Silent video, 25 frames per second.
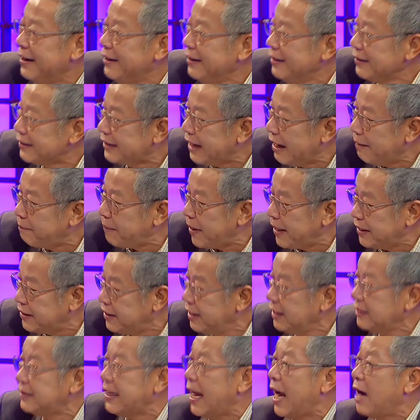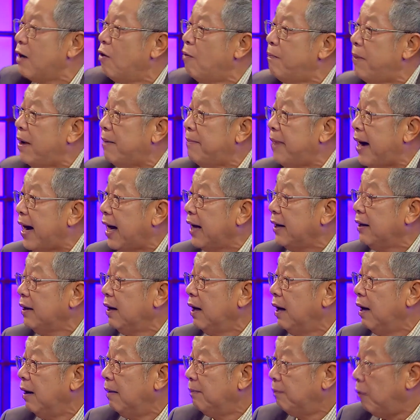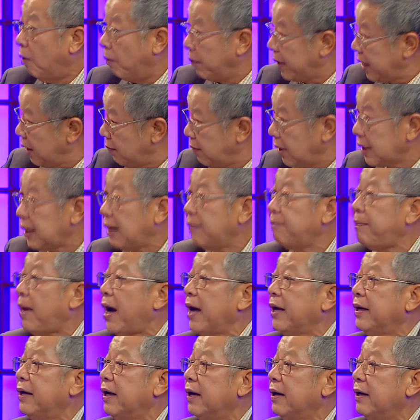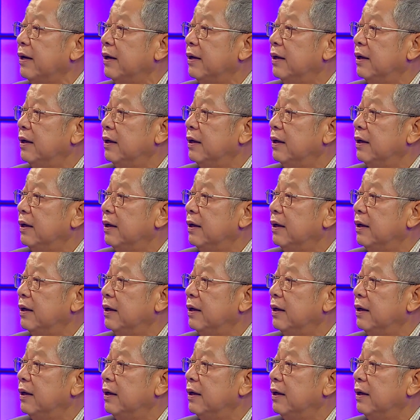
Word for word: คือถ้าไปชี้แจงงบประมาณผมคิดว่าท่านไปนะ